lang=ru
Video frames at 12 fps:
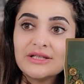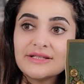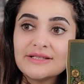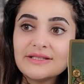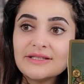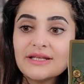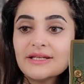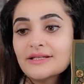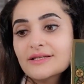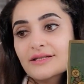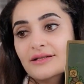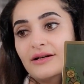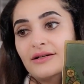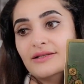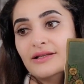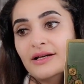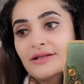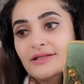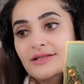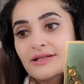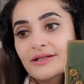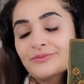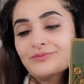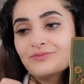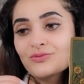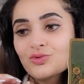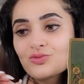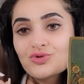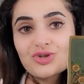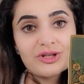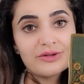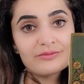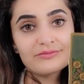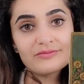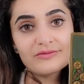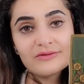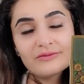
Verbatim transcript: и здесь, а, знаете, нужно